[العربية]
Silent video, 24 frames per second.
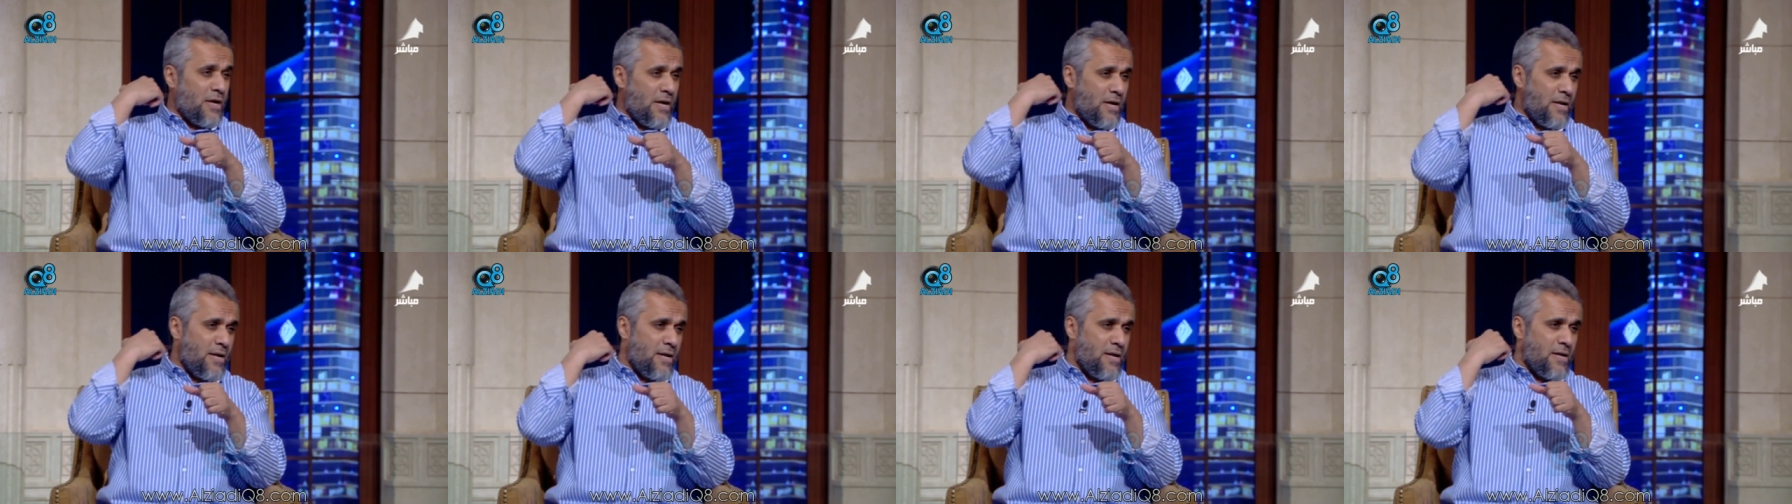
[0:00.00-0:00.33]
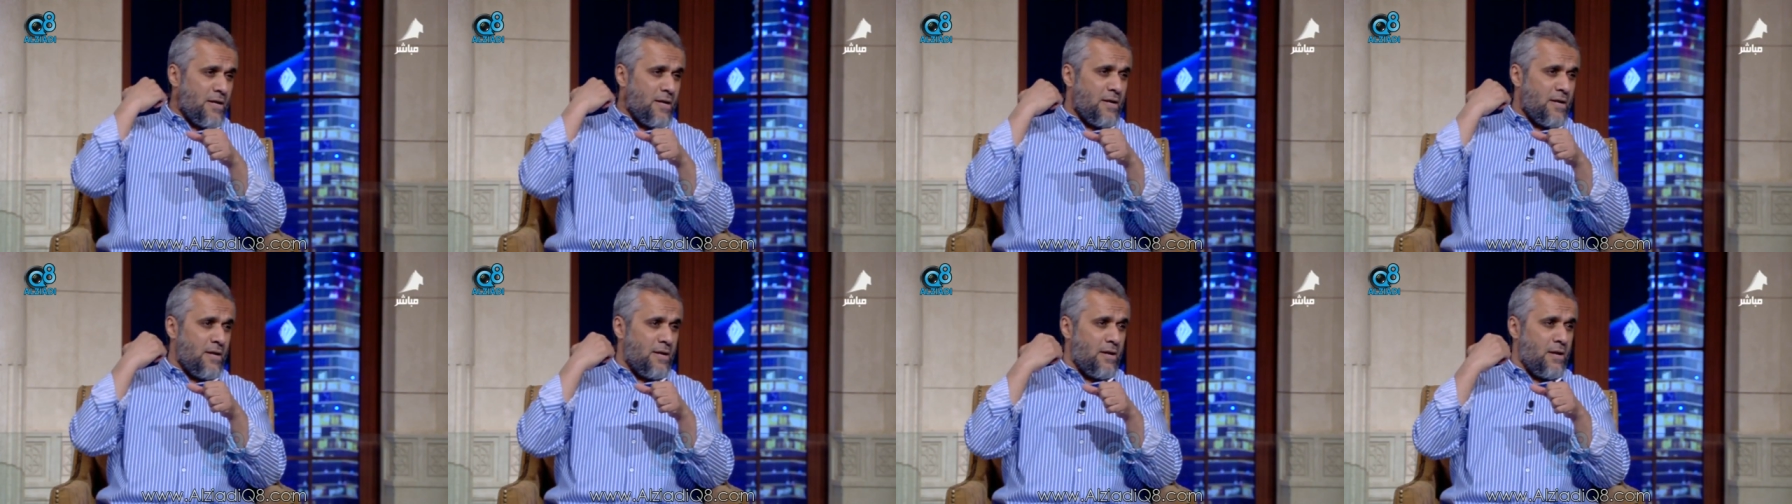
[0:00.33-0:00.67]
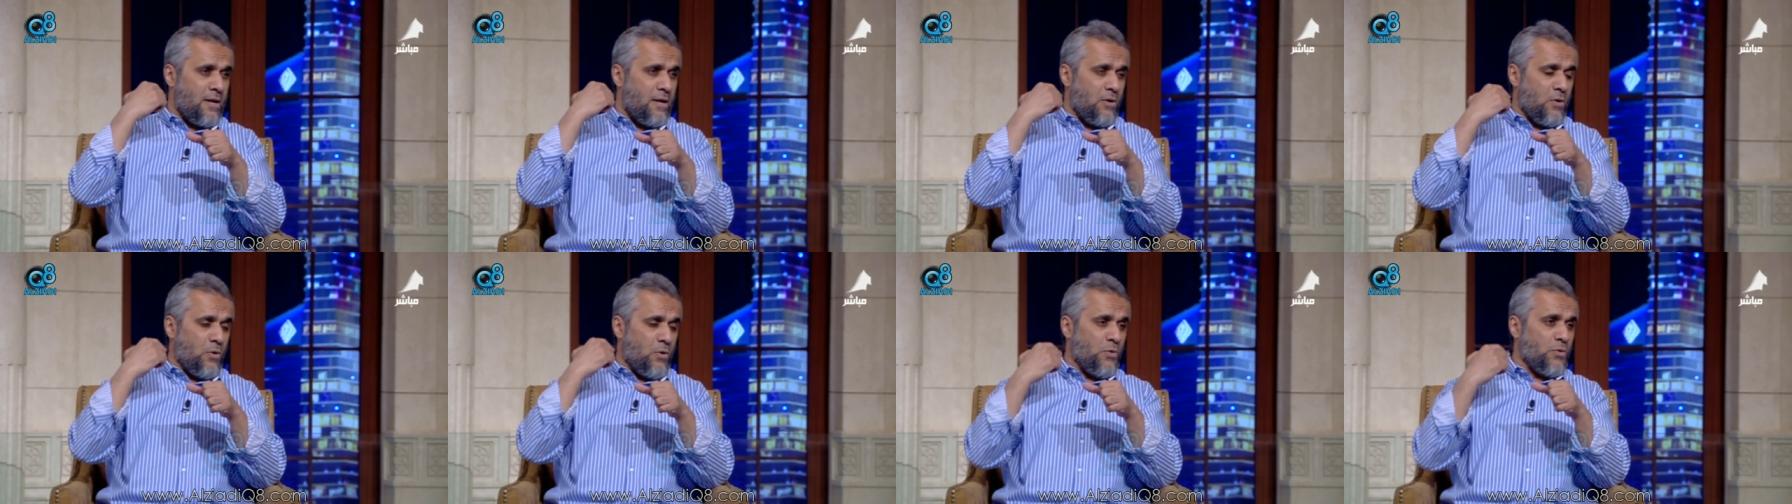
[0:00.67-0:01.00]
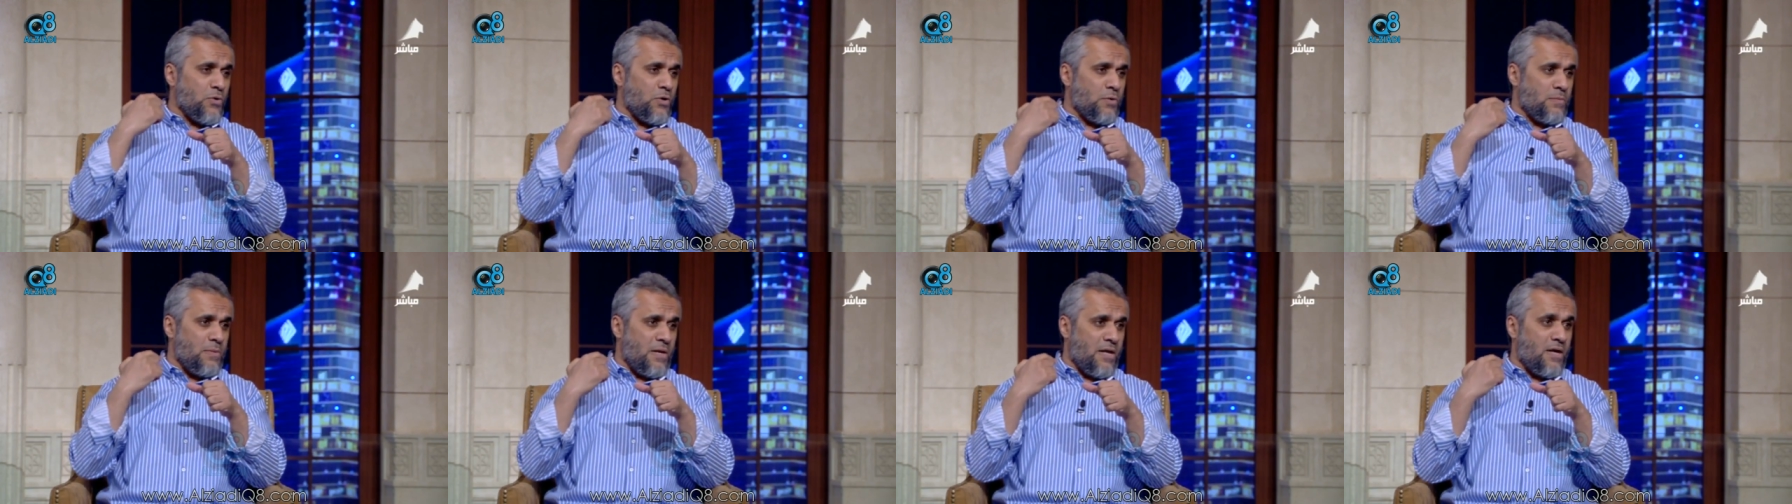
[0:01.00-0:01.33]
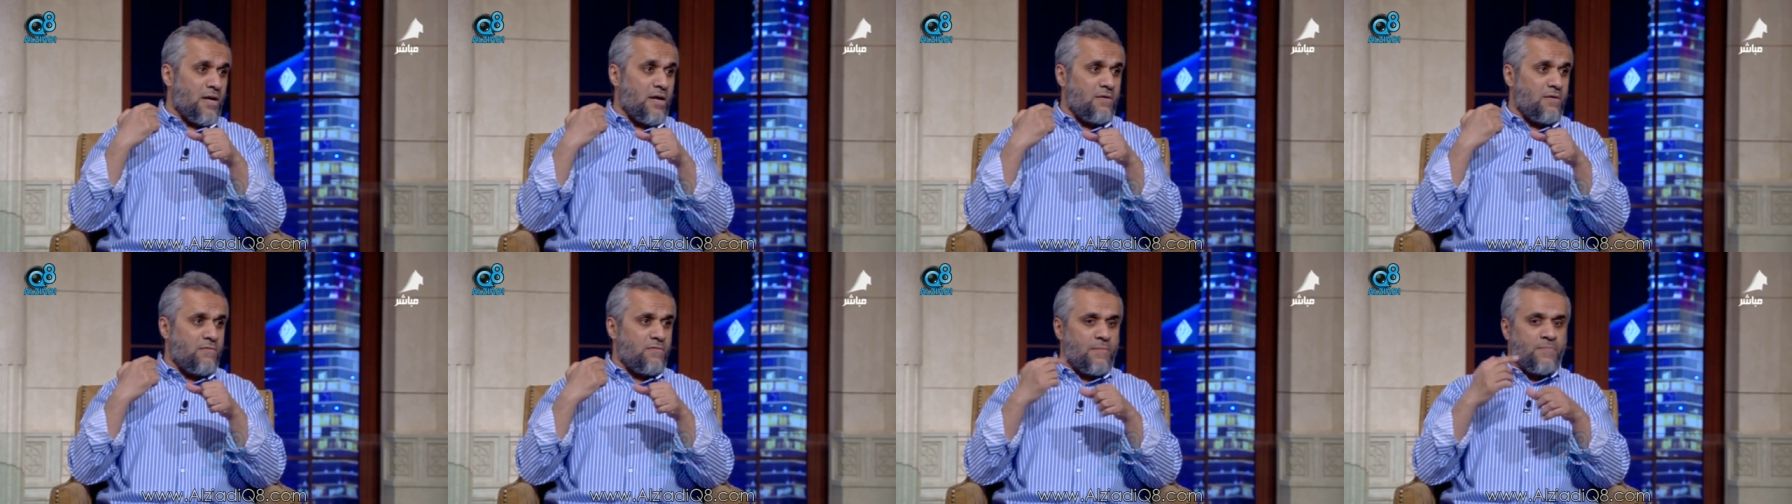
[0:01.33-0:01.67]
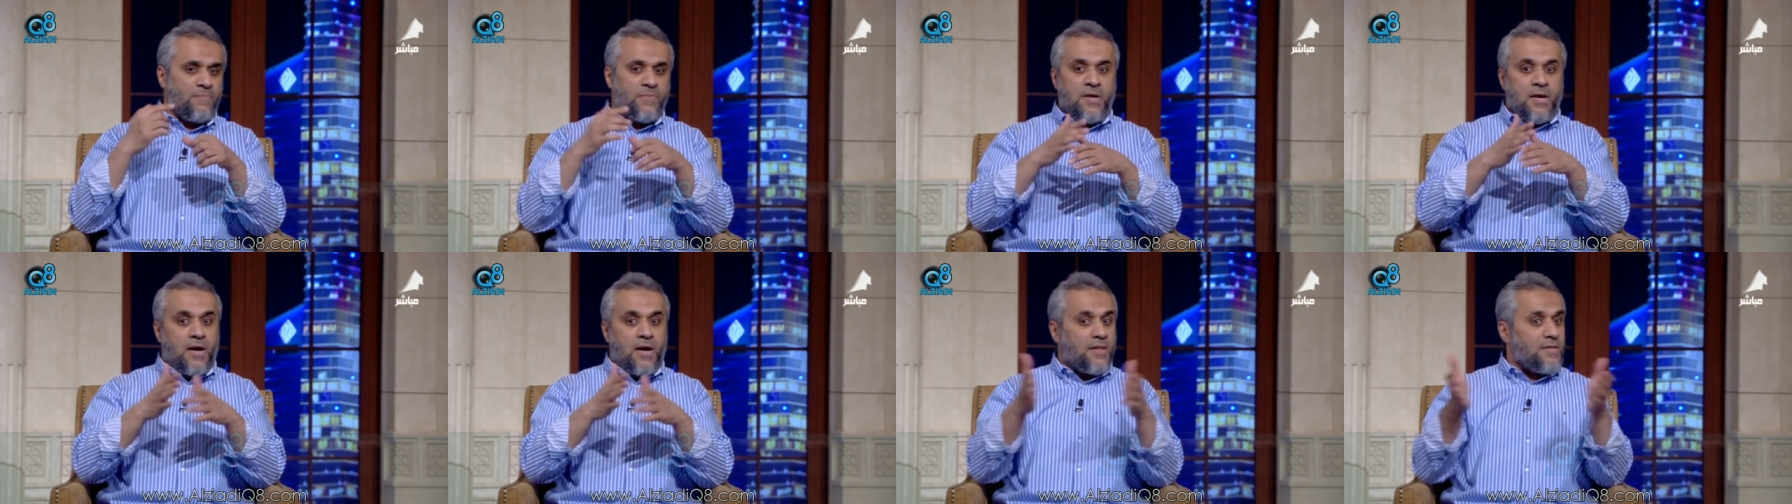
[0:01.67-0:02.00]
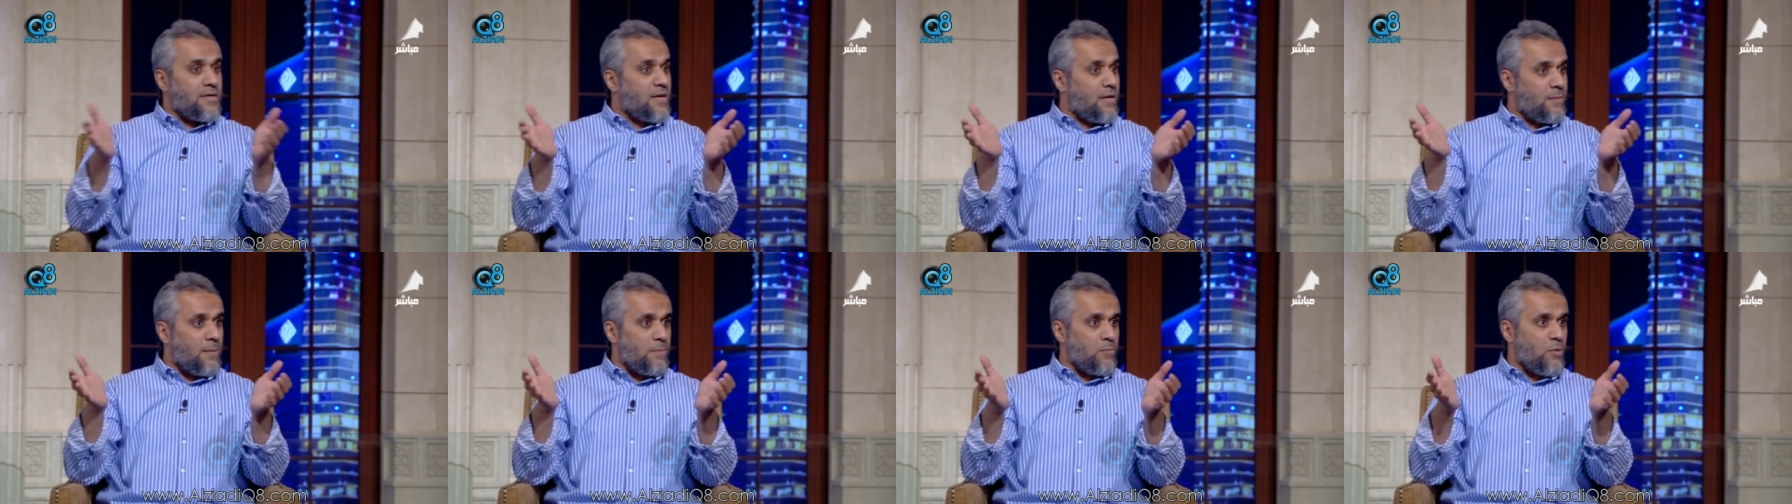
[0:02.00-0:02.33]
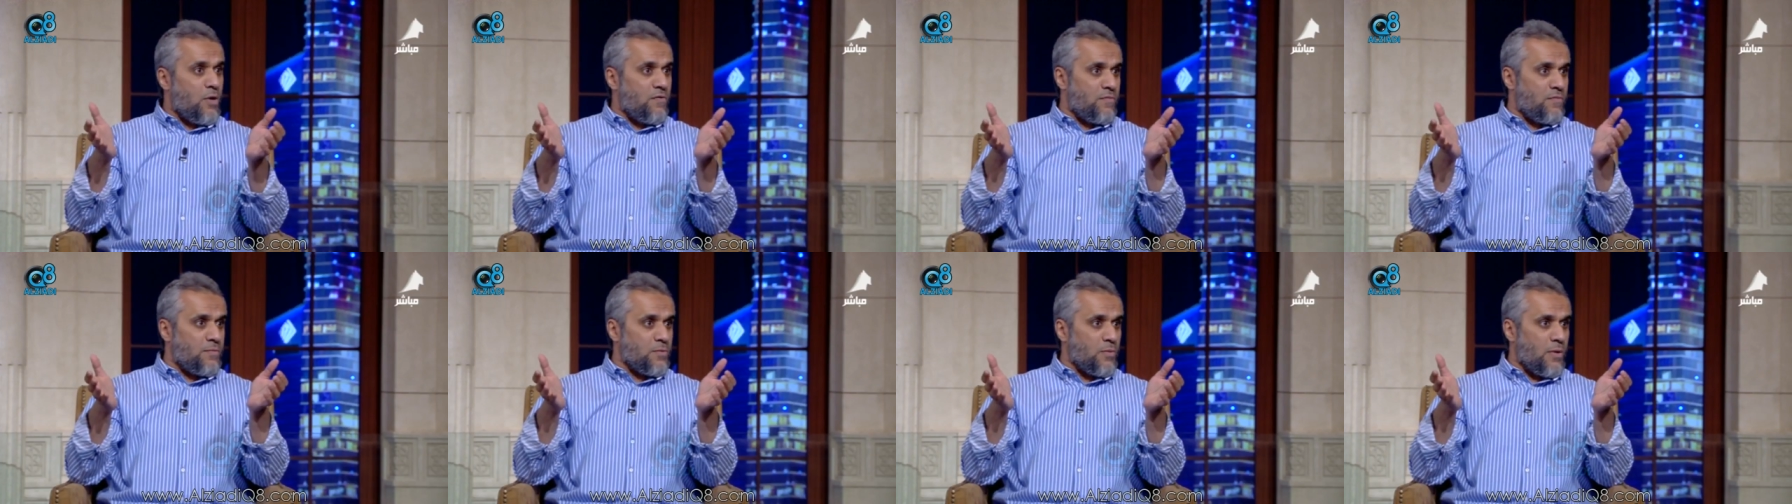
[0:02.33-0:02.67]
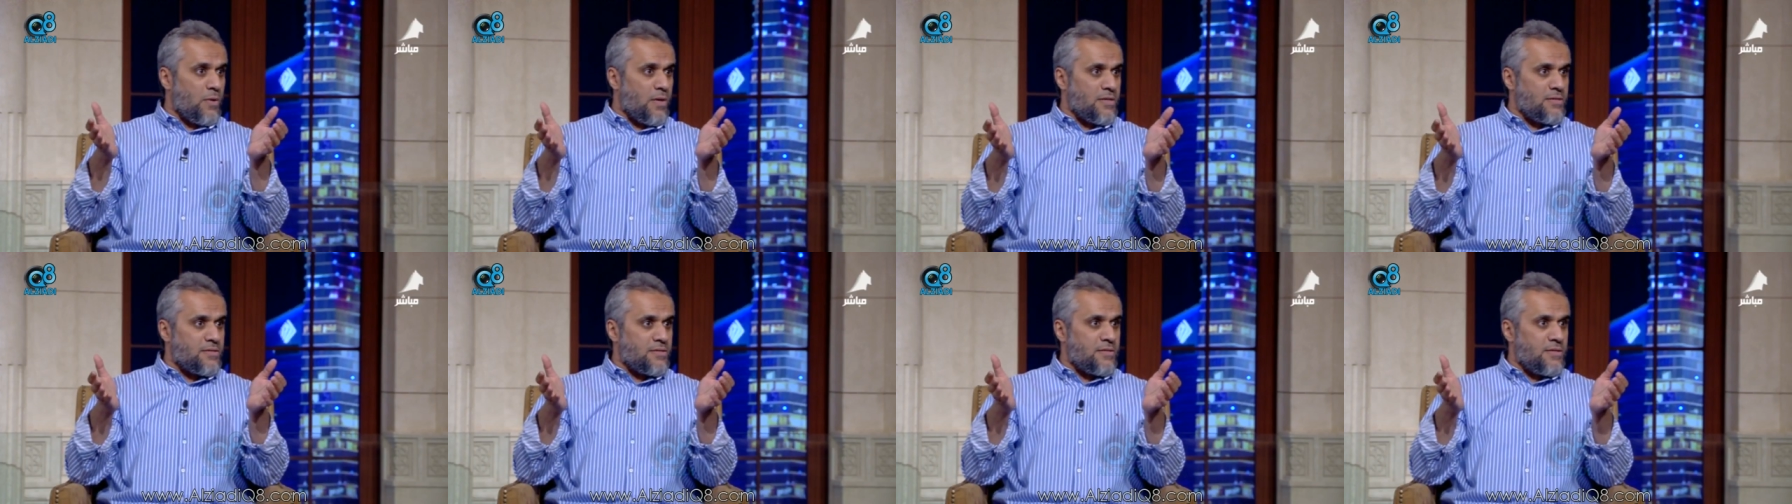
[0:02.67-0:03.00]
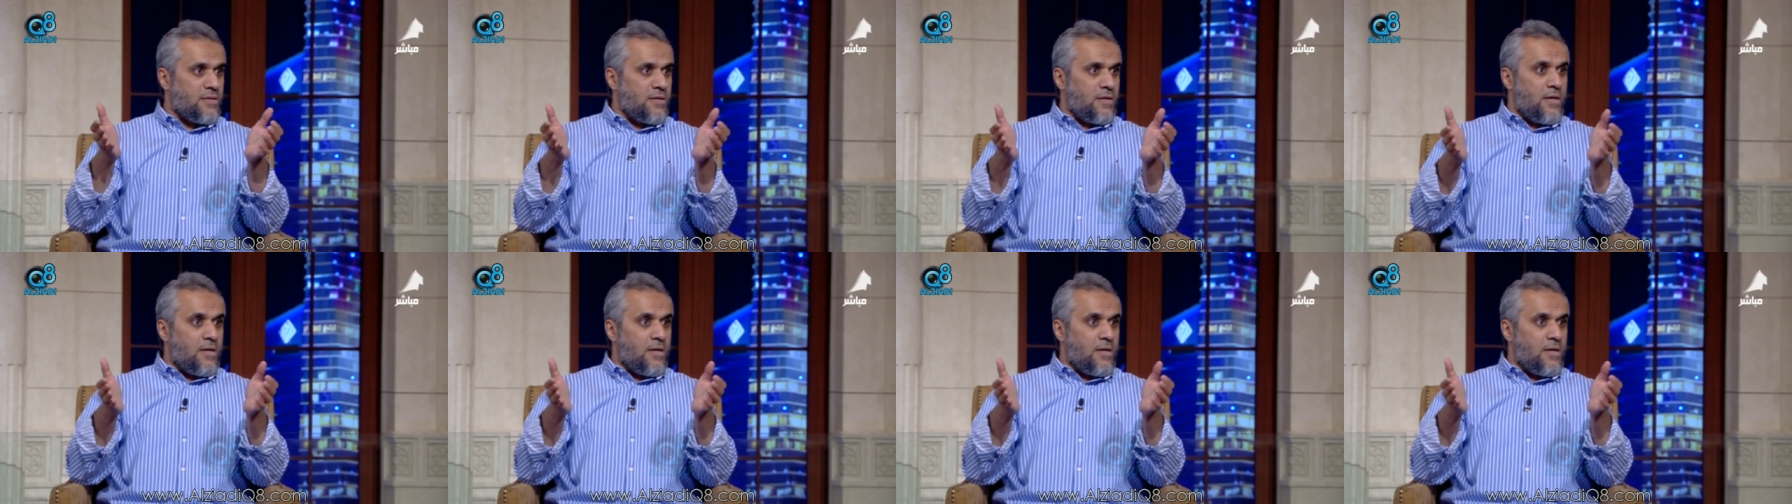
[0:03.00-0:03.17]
على العنق من الخلف، هذه كلها ممنوعه في البطولات.